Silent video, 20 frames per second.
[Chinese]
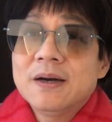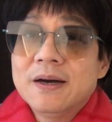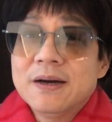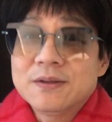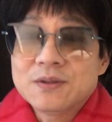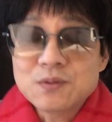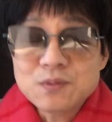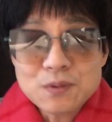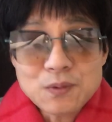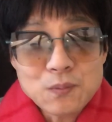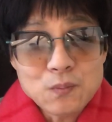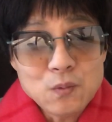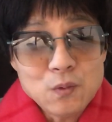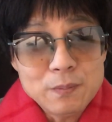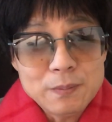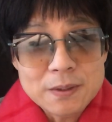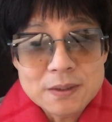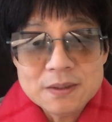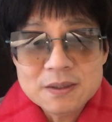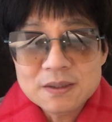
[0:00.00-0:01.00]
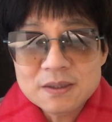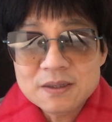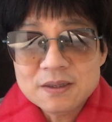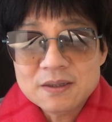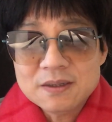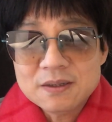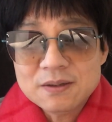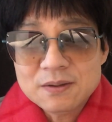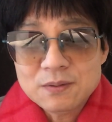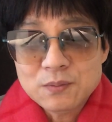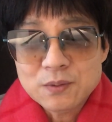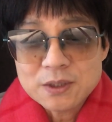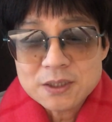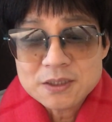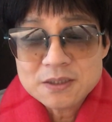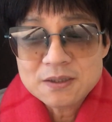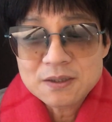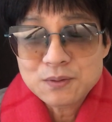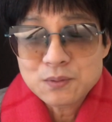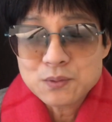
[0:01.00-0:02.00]
啊，就像我们这个，我这
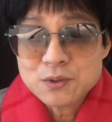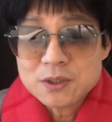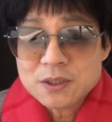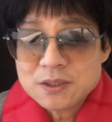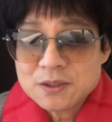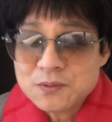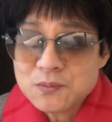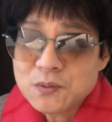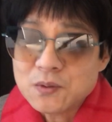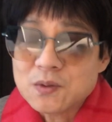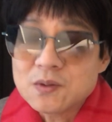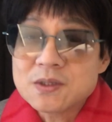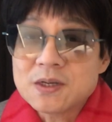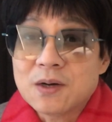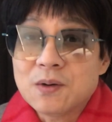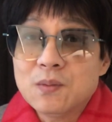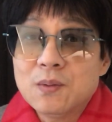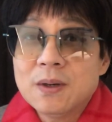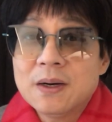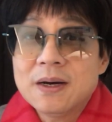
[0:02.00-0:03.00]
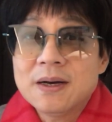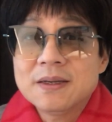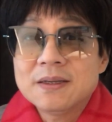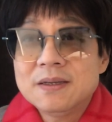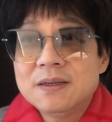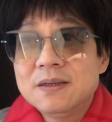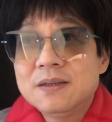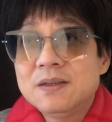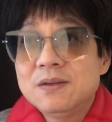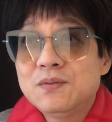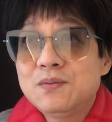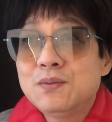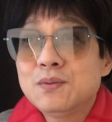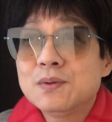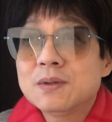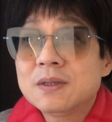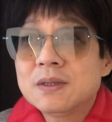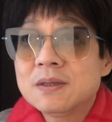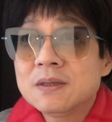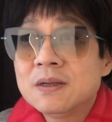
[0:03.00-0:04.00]
几天读圣经，我就讲过啊，你你如
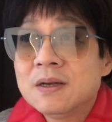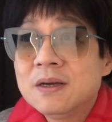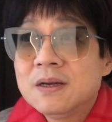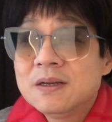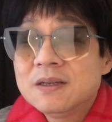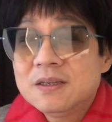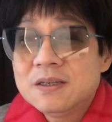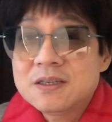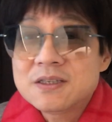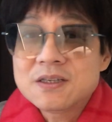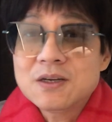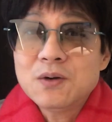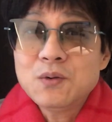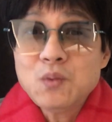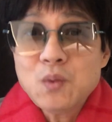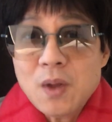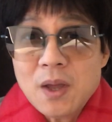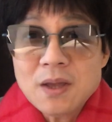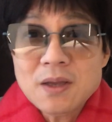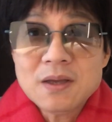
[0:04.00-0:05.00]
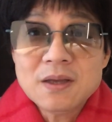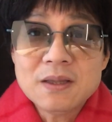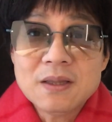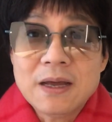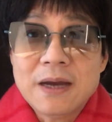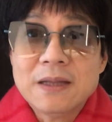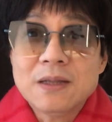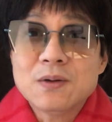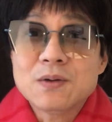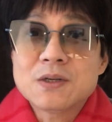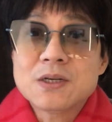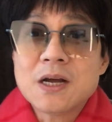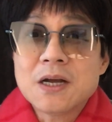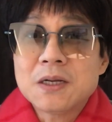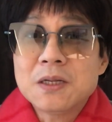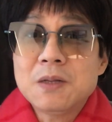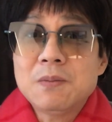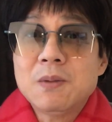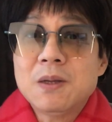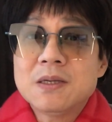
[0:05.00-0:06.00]
果，你只要愿意来到
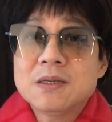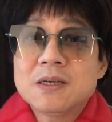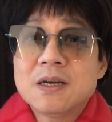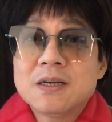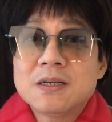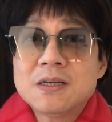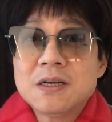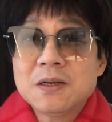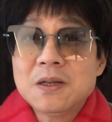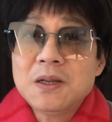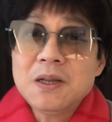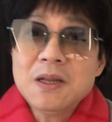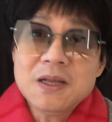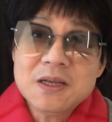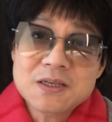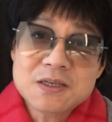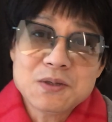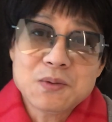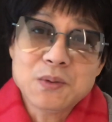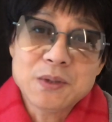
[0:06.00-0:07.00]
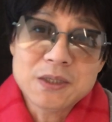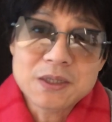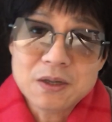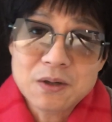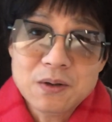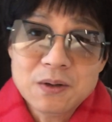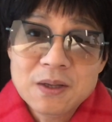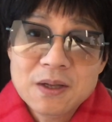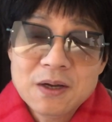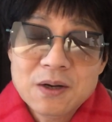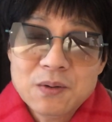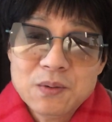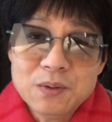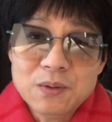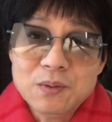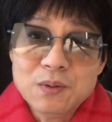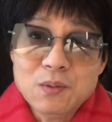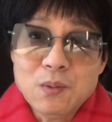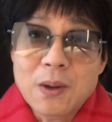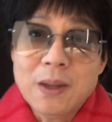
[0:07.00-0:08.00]
上帝的面前，上帝立即会是会
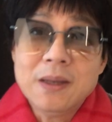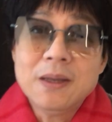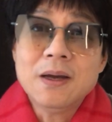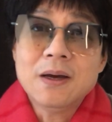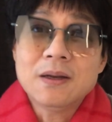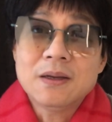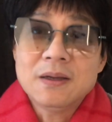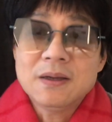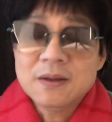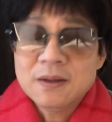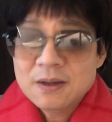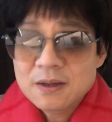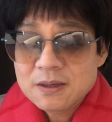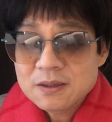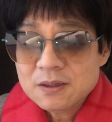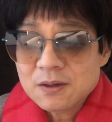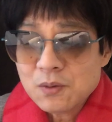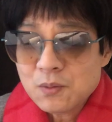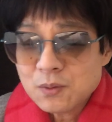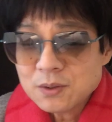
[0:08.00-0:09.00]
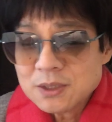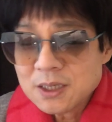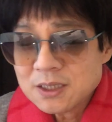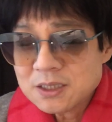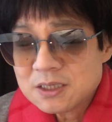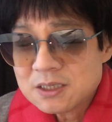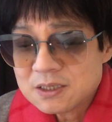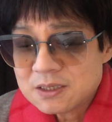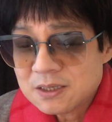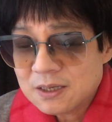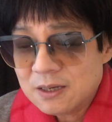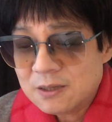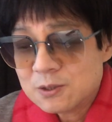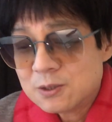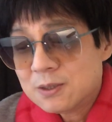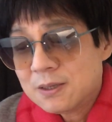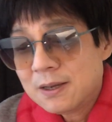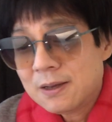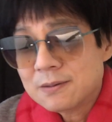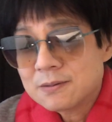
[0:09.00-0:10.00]
会原谅你。这个国家其实也
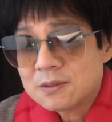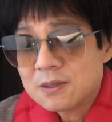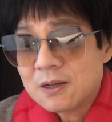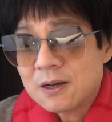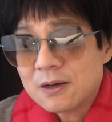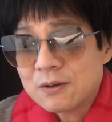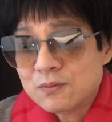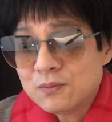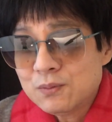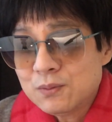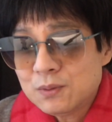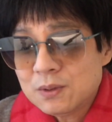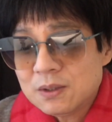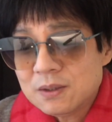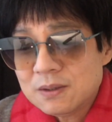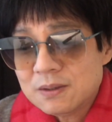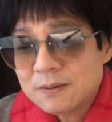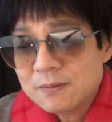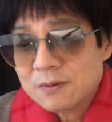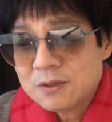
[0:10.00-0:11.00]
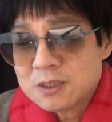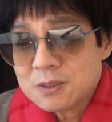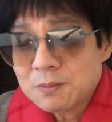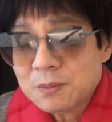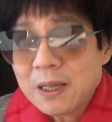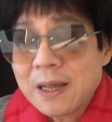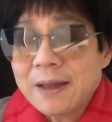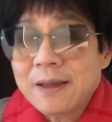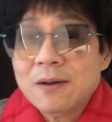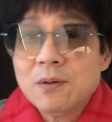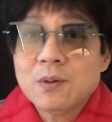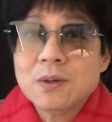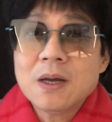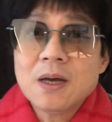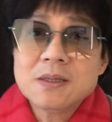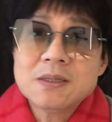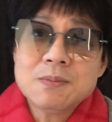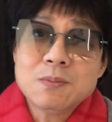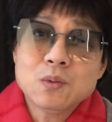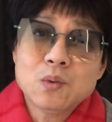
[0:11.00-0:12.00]
是这样子的啊，如果你你这么大一个国
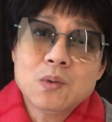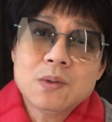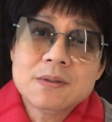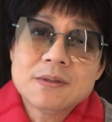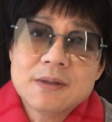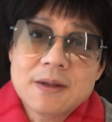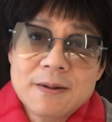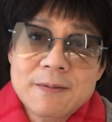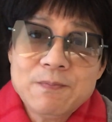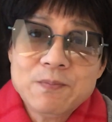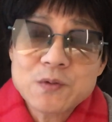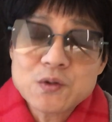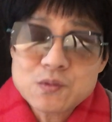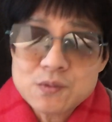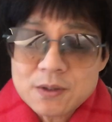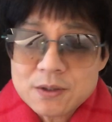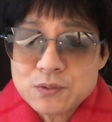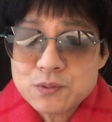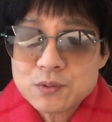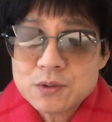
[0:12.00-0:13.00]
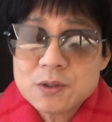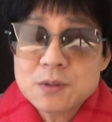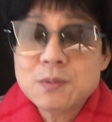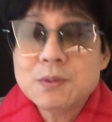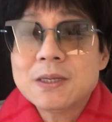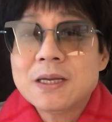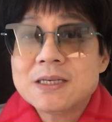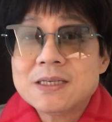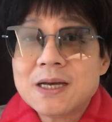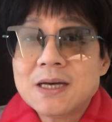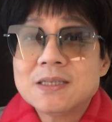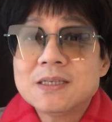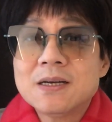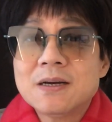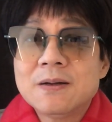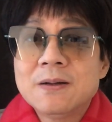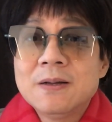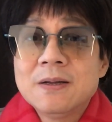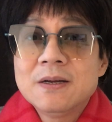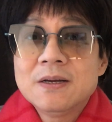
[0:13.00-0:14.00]
家，这么多的人，虽然出生率在下
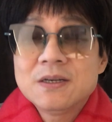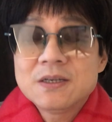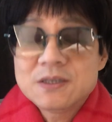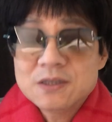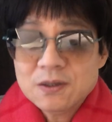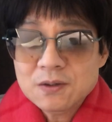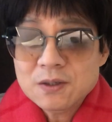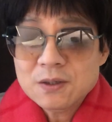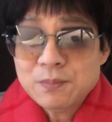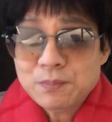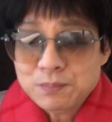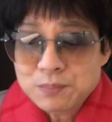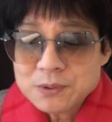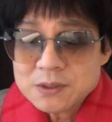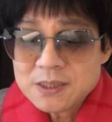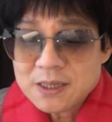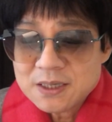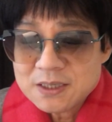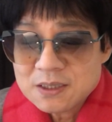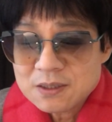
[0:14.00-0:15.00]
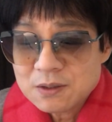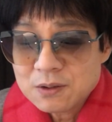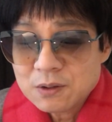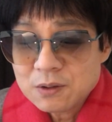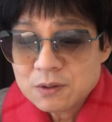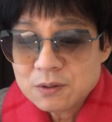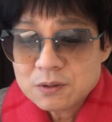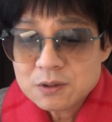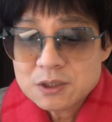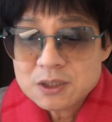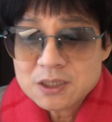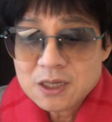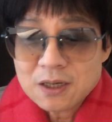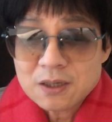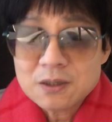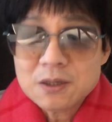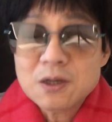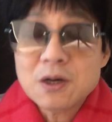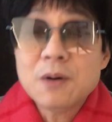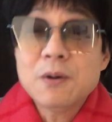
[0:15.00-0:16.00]
降，只要你不再
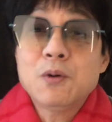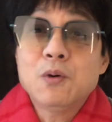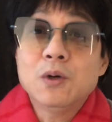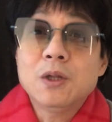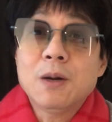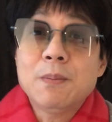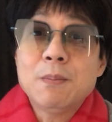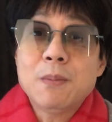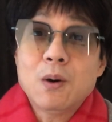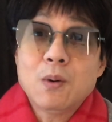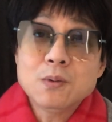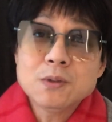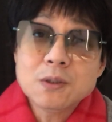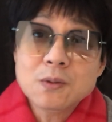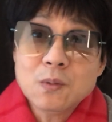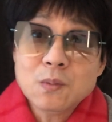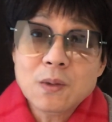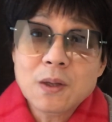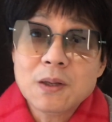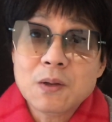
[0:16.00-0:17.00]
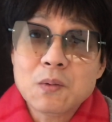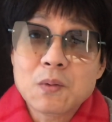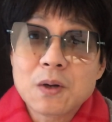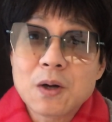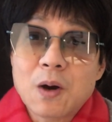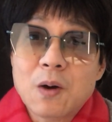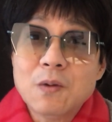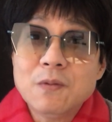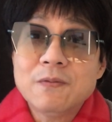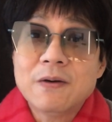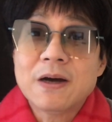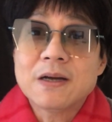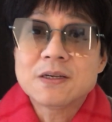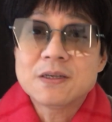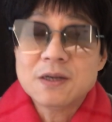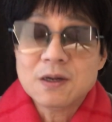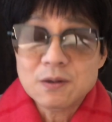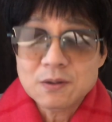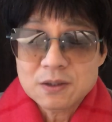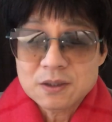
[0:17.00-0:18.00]
想着要回到毛泽东的那种搞法，
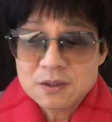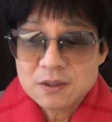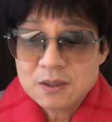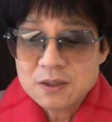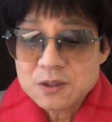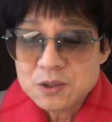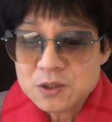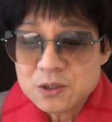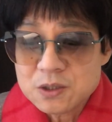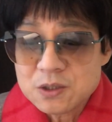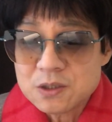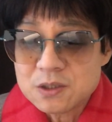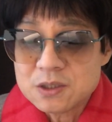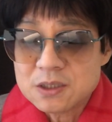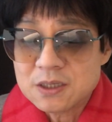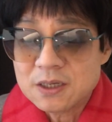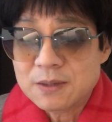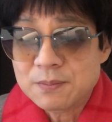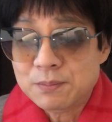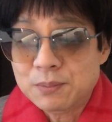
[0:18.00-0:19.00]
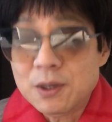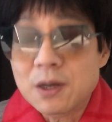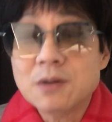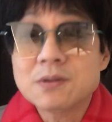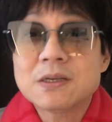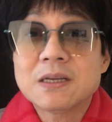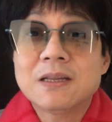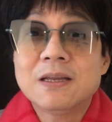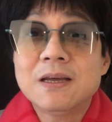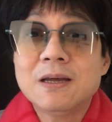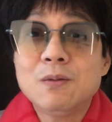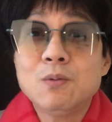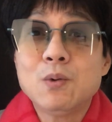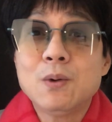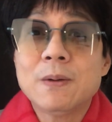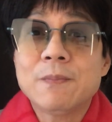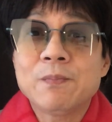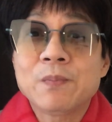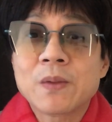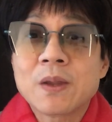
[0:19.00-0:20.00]
只要你跟世界不要再添
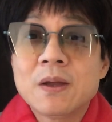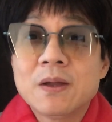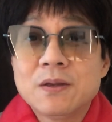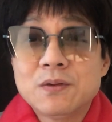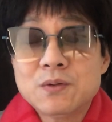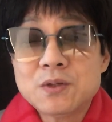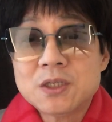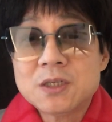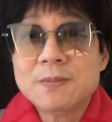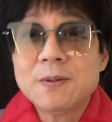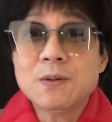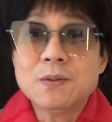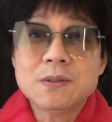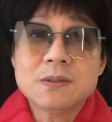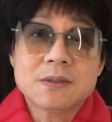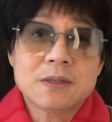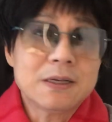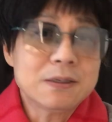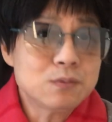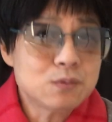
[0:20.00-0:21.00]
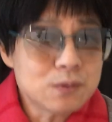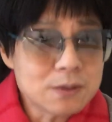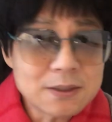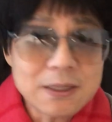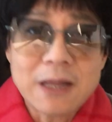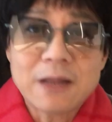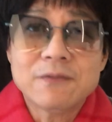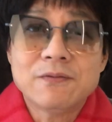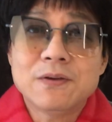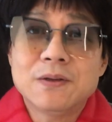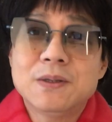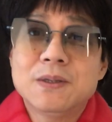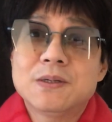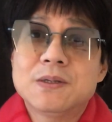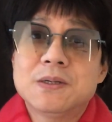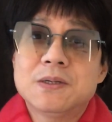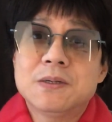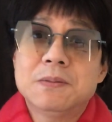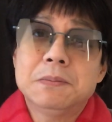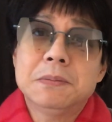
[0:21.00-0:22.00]
乱，你说西包子他最大的问题
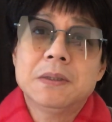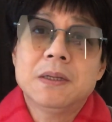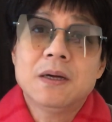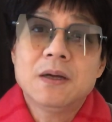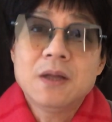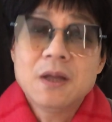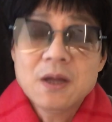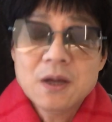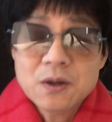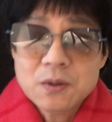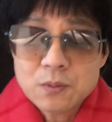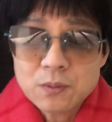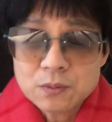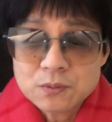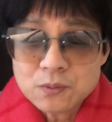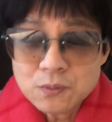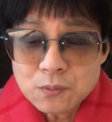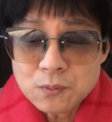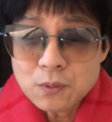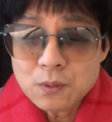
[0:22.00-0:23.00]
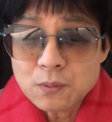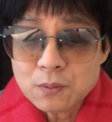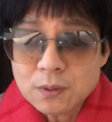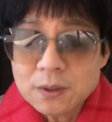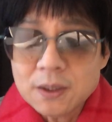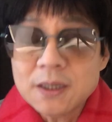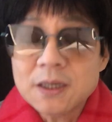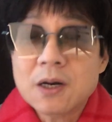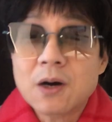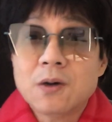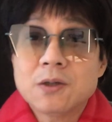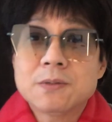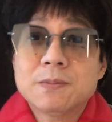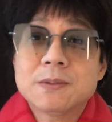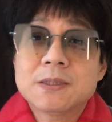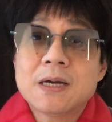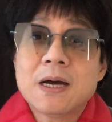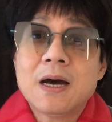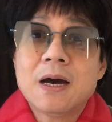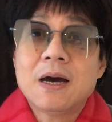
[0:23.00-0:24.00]
是什么呢？国中国国内搞这
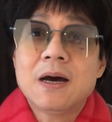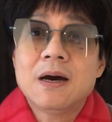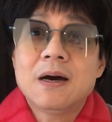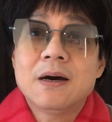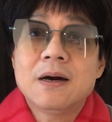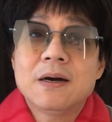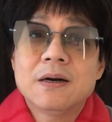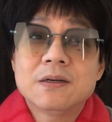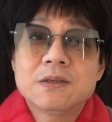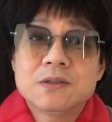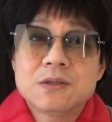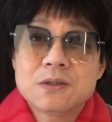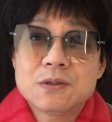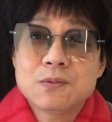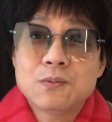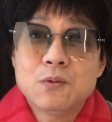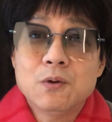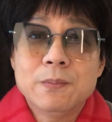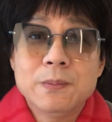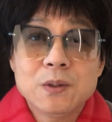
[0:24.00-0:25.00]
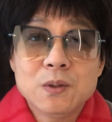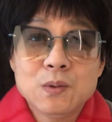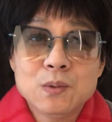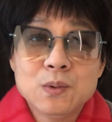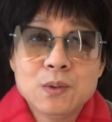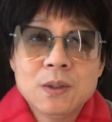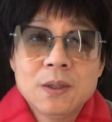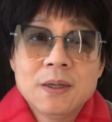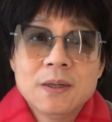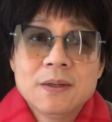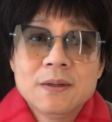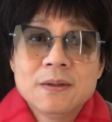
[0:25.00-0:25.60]
么差啊，其实我们都